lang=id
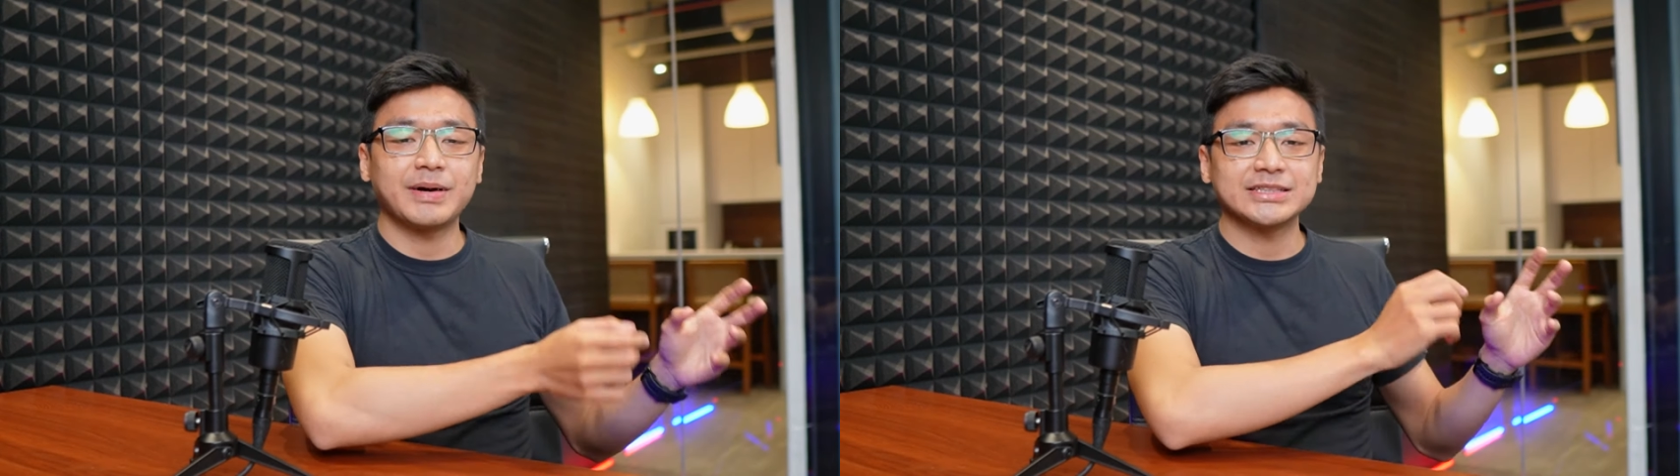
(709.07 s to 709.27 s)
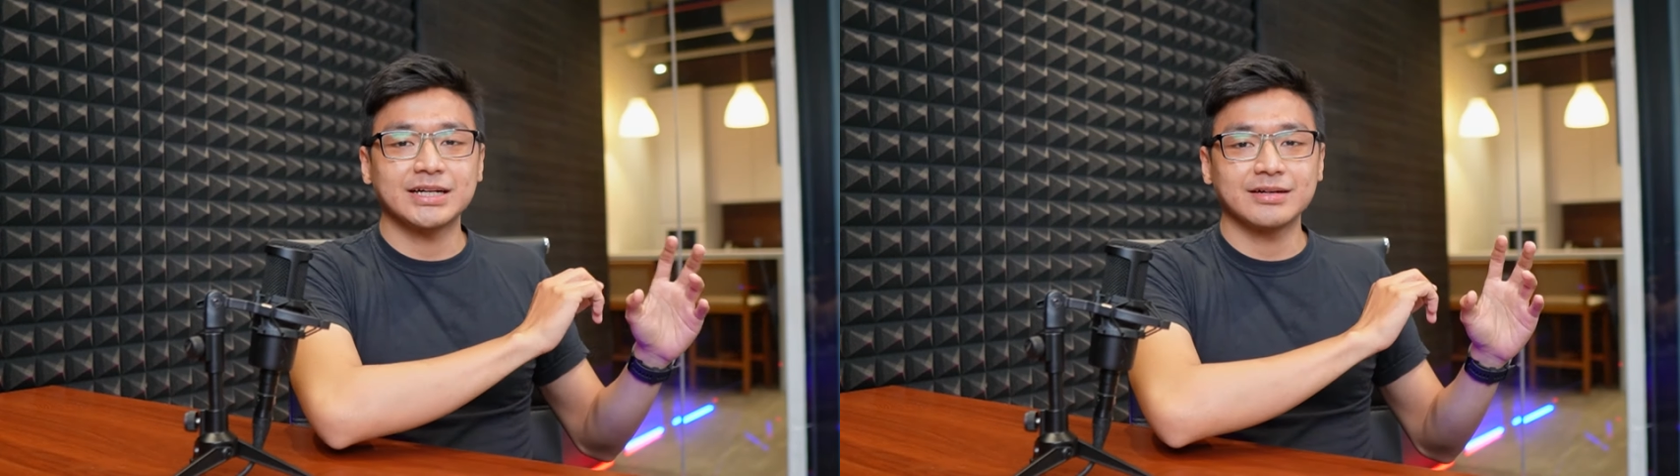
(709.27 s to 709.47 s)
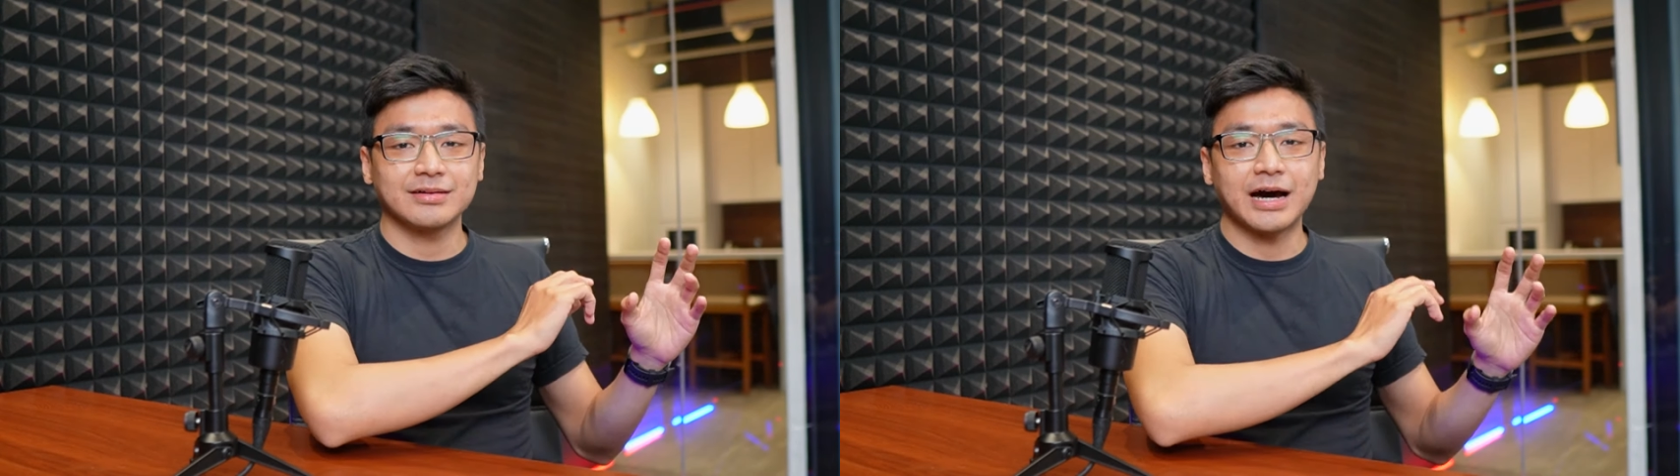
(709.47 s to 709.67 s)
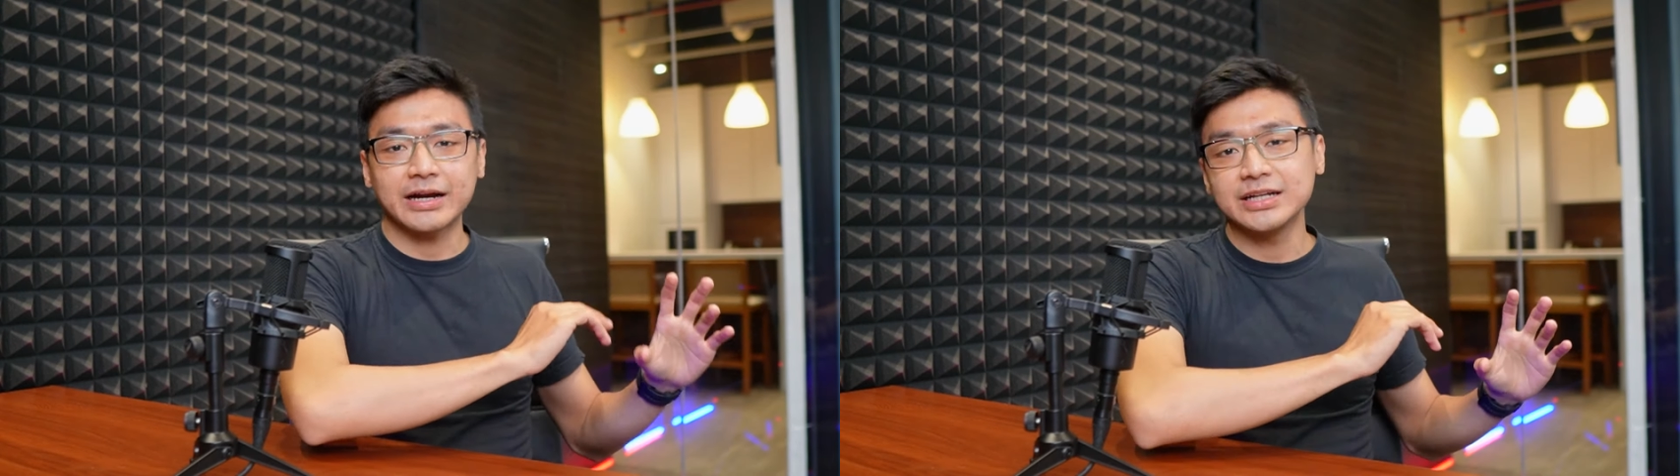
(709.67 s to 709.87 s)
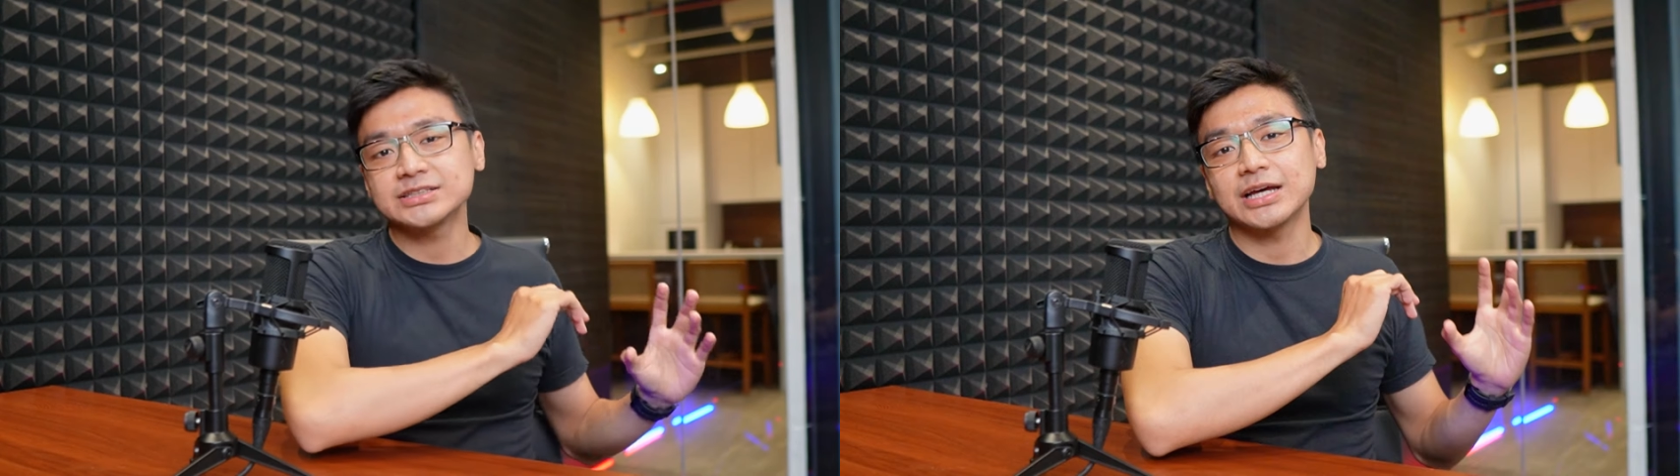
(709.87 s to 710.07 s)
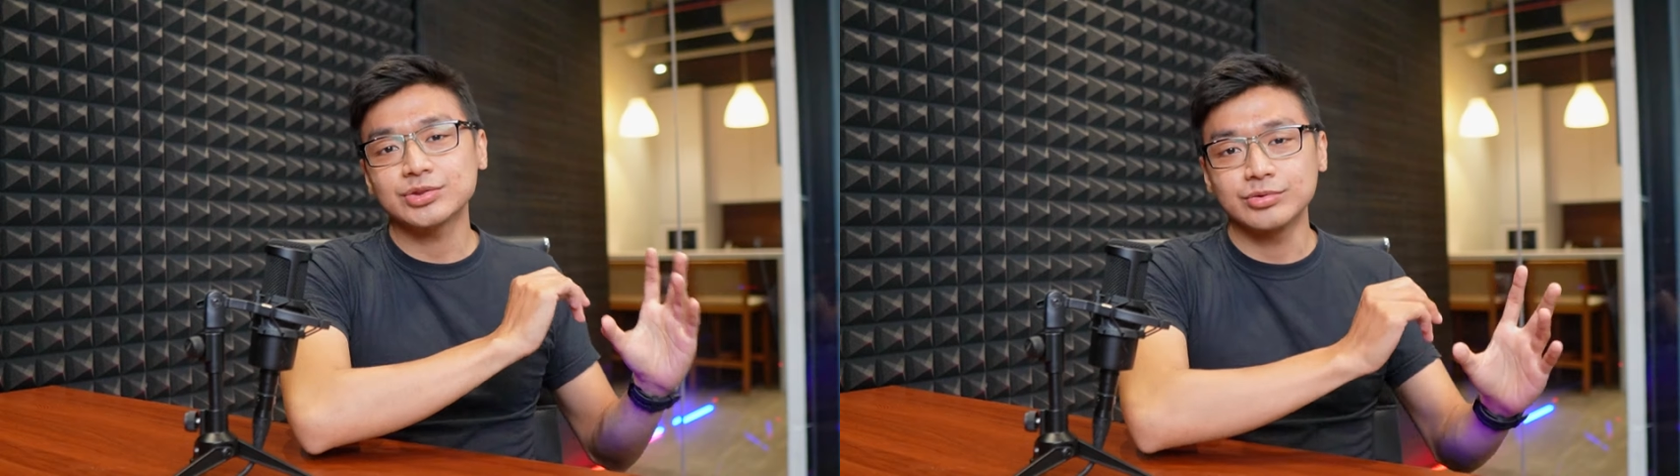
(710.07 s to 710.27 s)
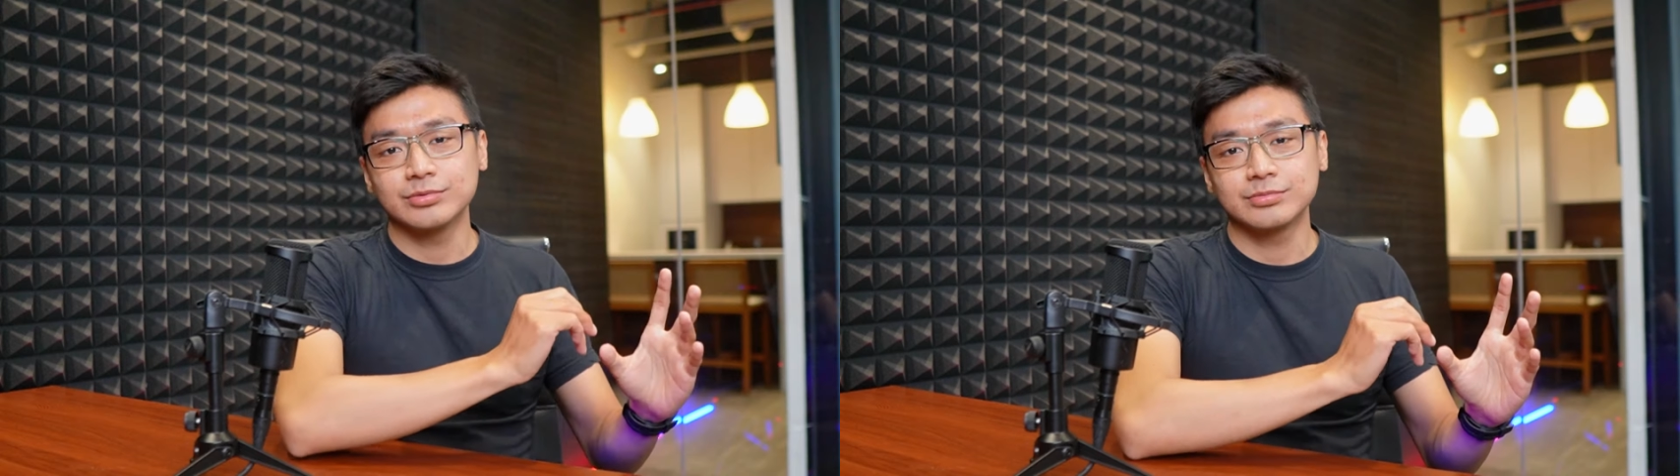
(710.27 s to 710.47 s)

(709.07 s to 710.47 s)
pasang harddisk satu